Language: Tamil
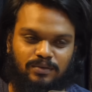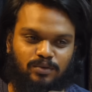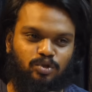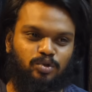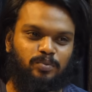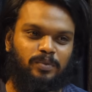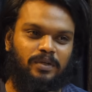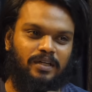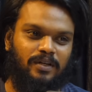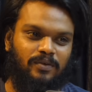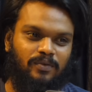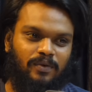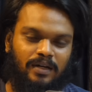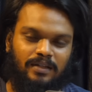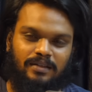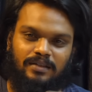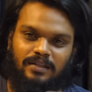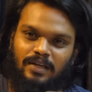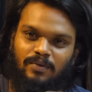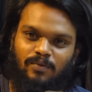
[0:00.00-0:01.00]
ஜுஜுபிங்கிற
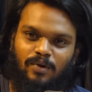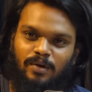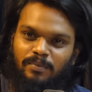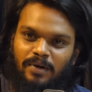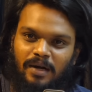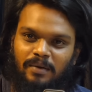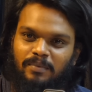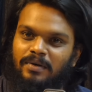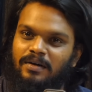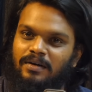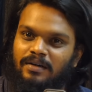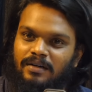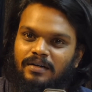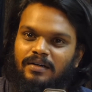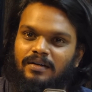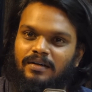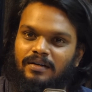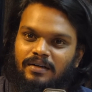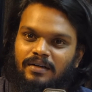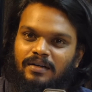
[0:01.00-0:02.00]
வார்த்தை இவ்வளோ பயமாக
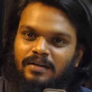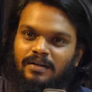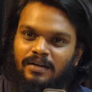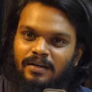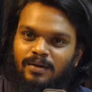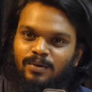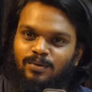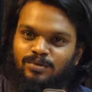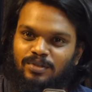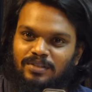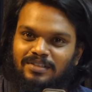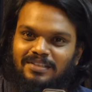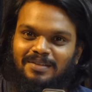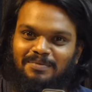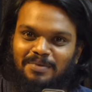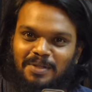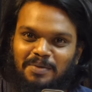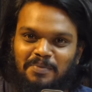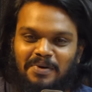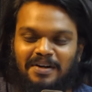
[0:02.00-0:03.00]
உச்சரிச்சு நான்
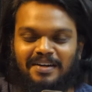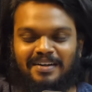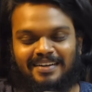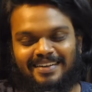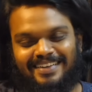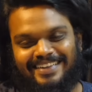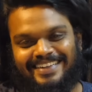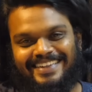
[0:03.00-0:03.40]
இப்போ தான் பார்க்குறேன்